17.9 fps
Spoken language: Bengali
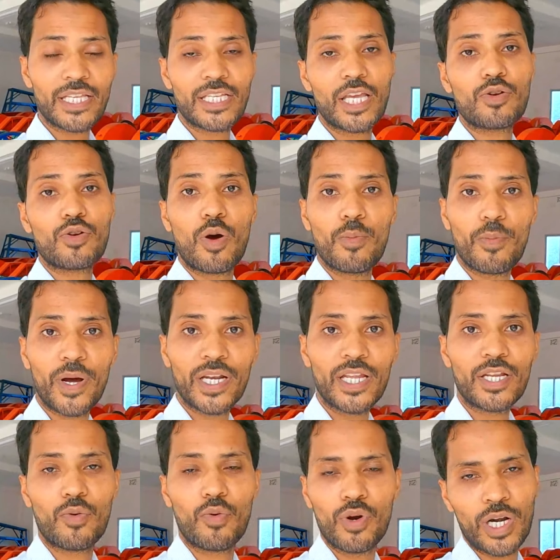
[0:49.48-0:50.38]
আমরা সেই
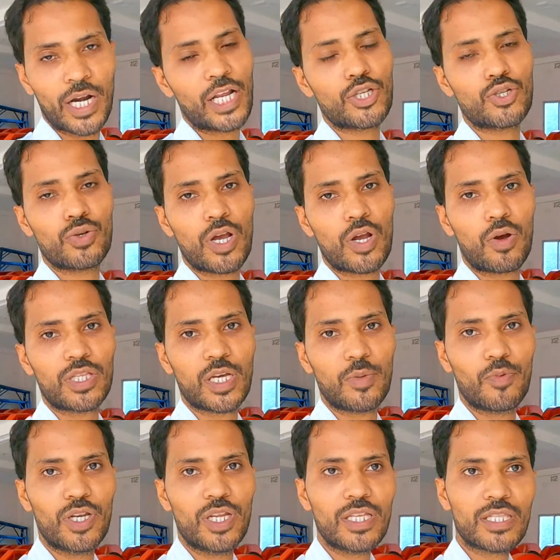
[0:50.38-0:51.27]
কোম্পানির ওনারের সঙ্গে
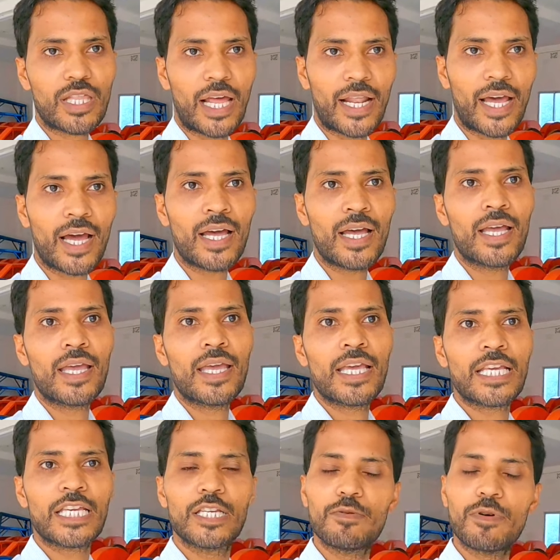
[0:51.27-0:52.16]
কথা বলি তারা
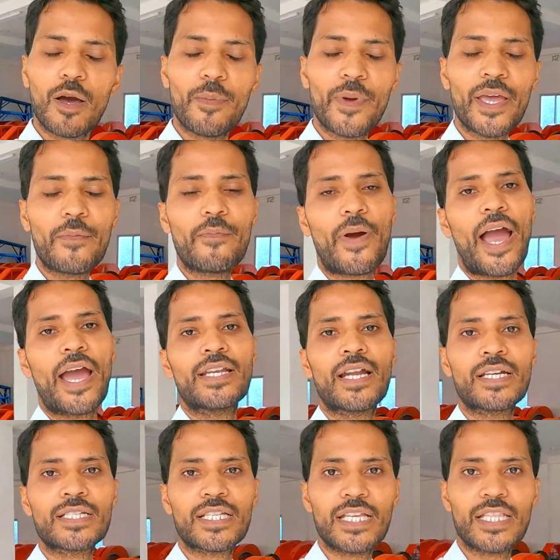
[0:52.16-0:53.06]
কিভাবে
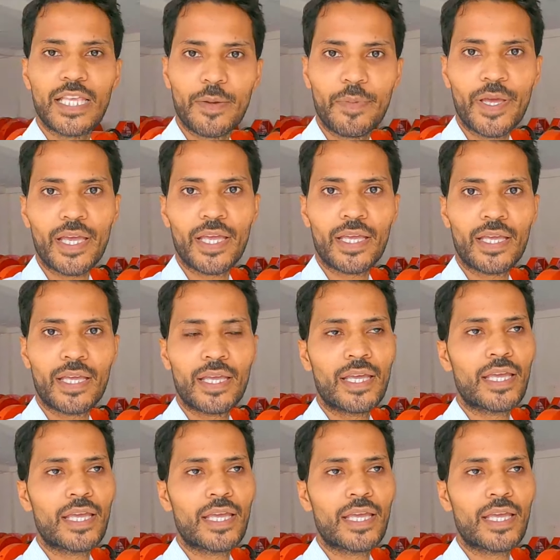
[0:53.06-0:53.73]
ফাইন্যান্সে দেবে